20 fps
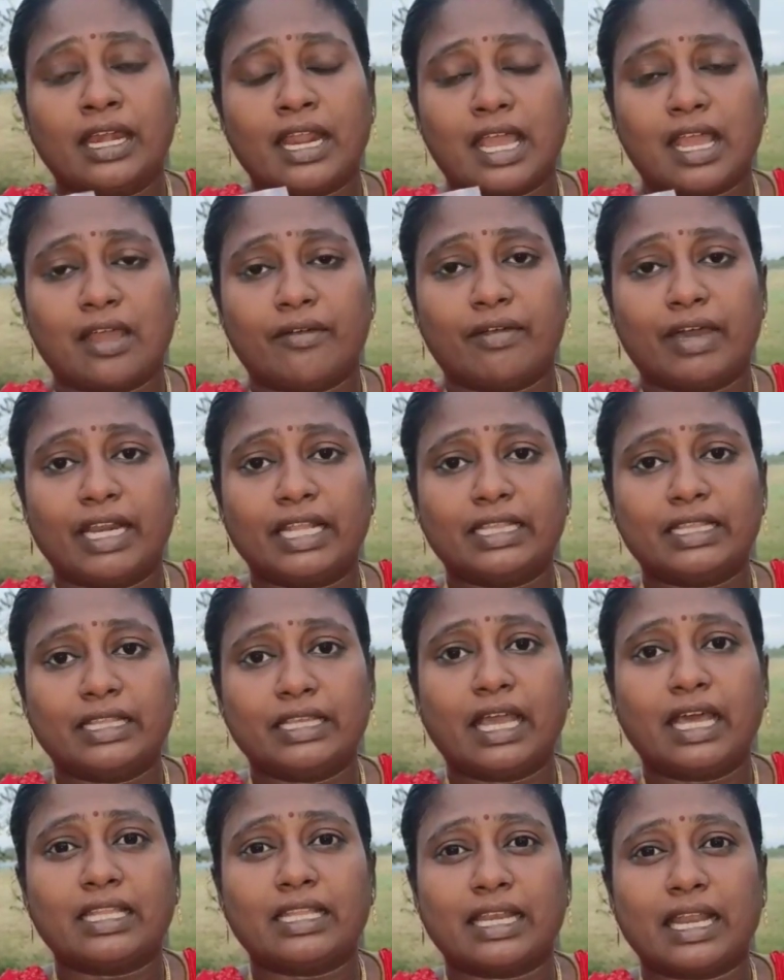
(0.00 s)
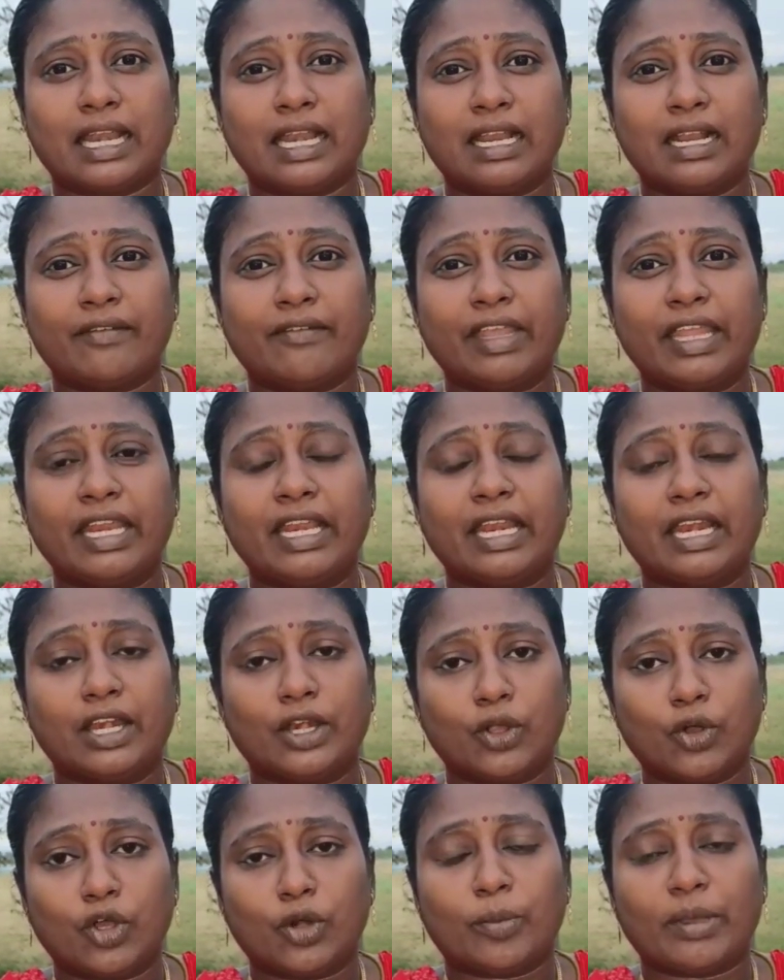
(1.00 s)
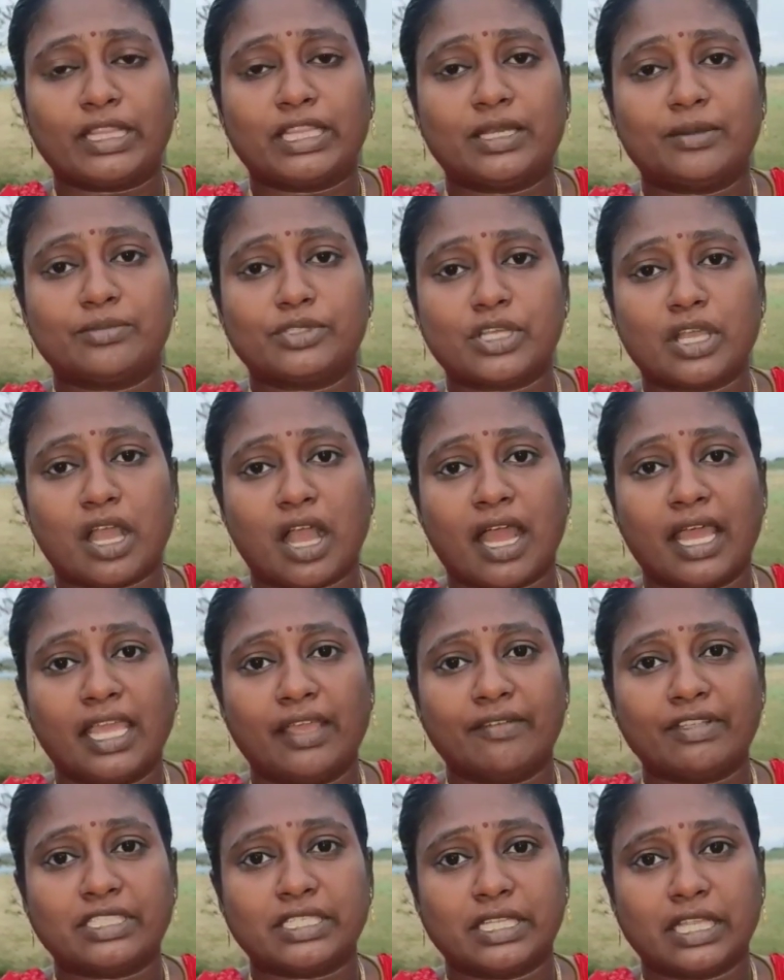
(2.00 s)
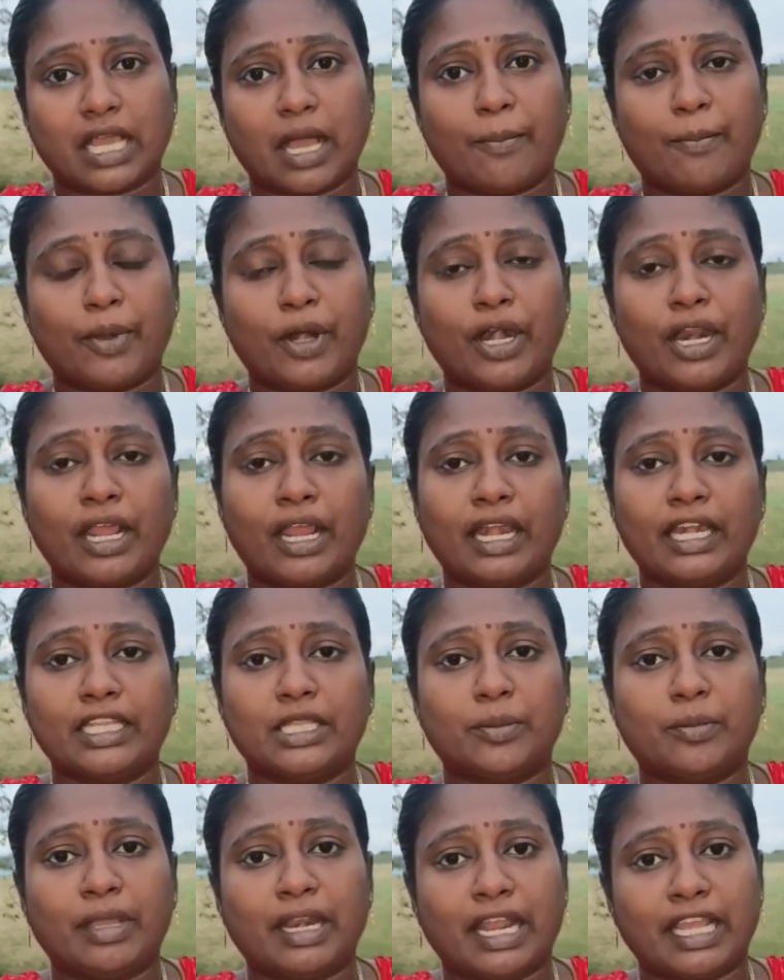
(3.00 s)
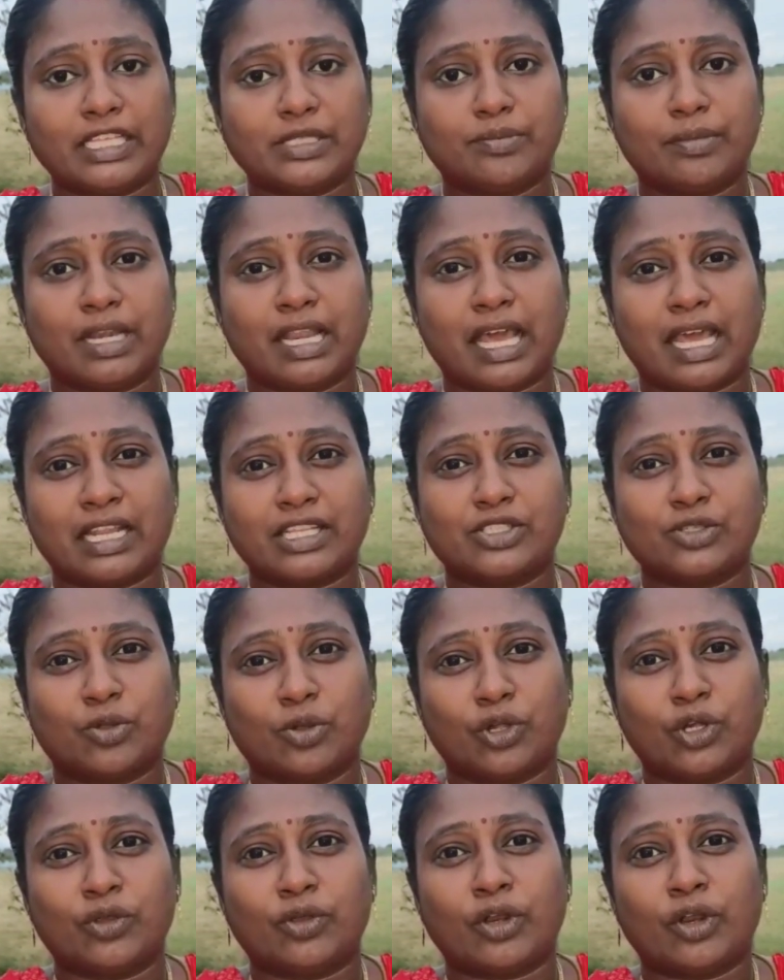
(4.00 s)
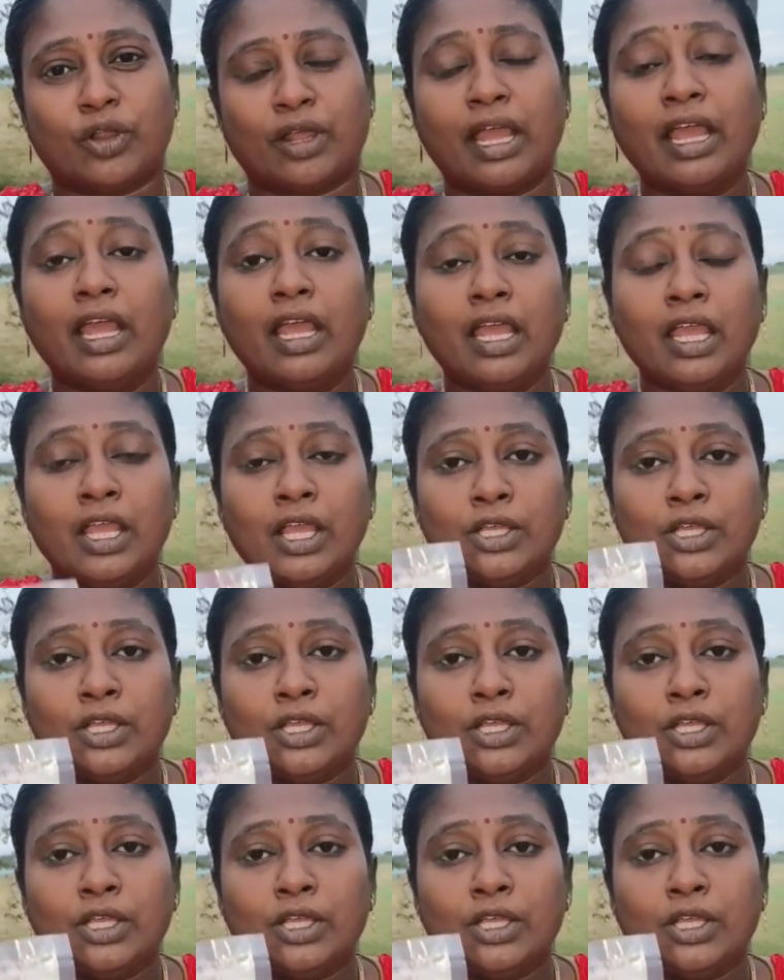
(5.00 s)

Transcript: நாங்கள் வறுத்து அதை நல்லா வெயில் இன்னும் ஒரு பத்து நிமிஷம் காய வச்சதுக்கப்புறம் நாங்கள் எடுத்துகிட்டு போய் ரைஸ் மில்லில் அரைச்சி கொண்டு வரோங்க